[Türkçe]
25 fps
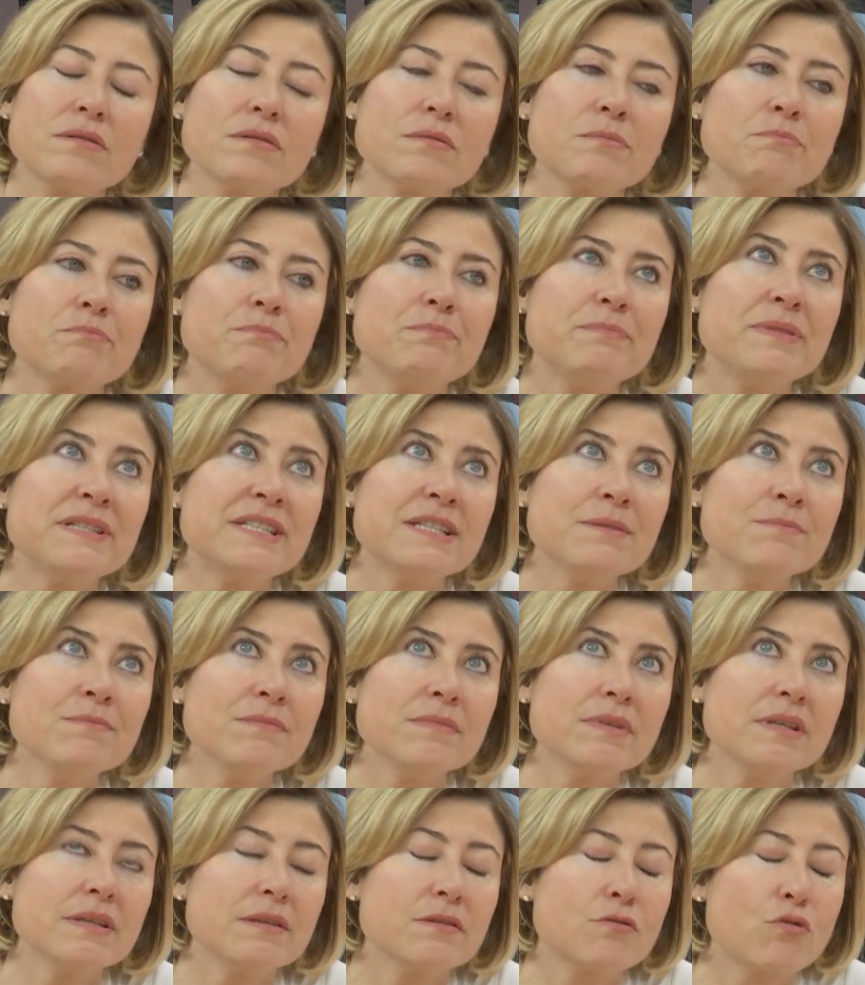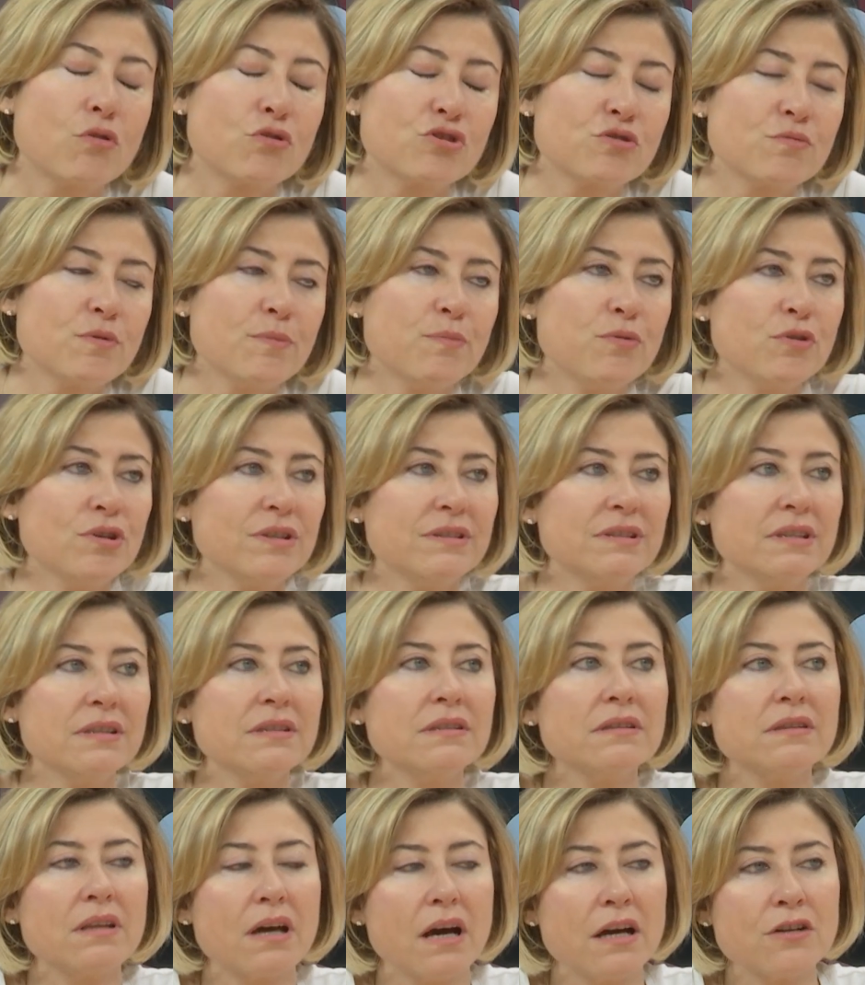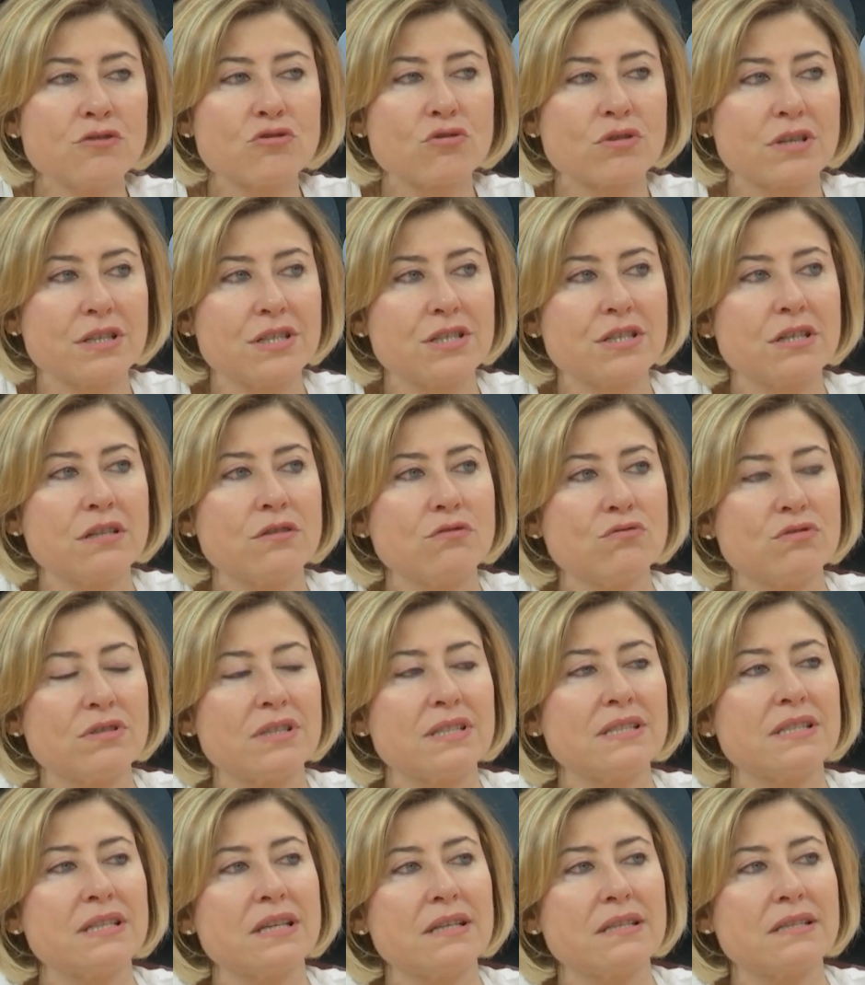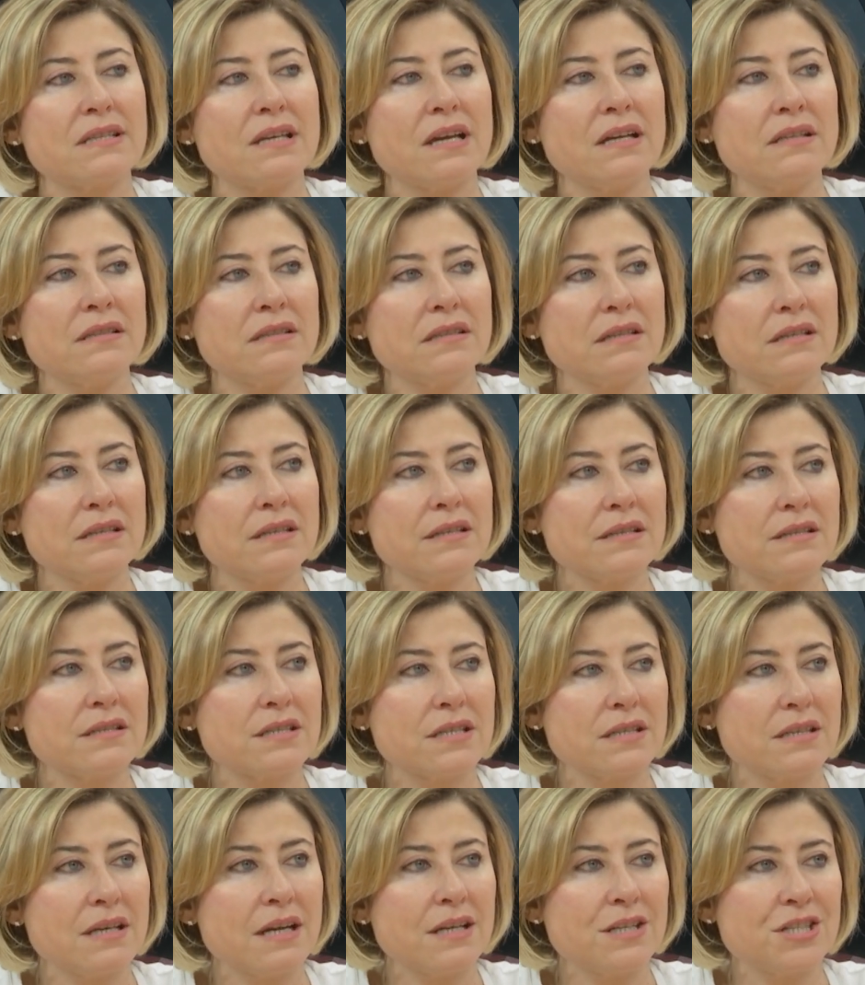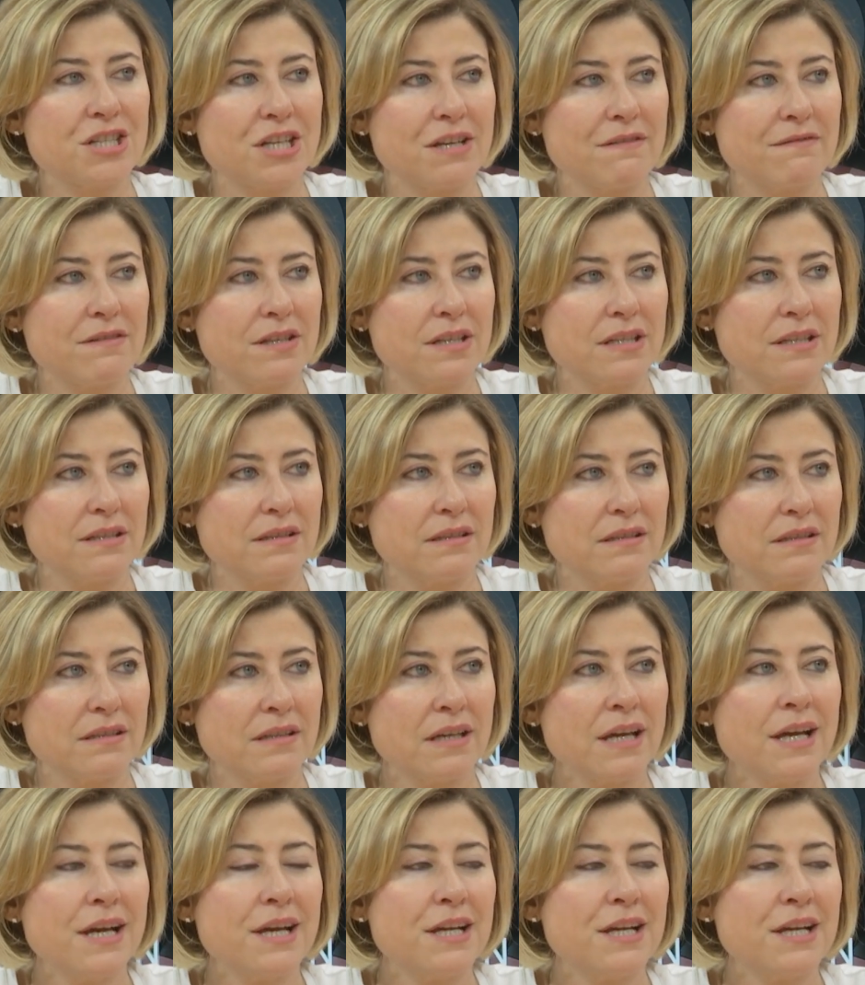bizim Kozmopolitan'ın daha çok içeri yüzde seksen İngilizceden çeviriydi.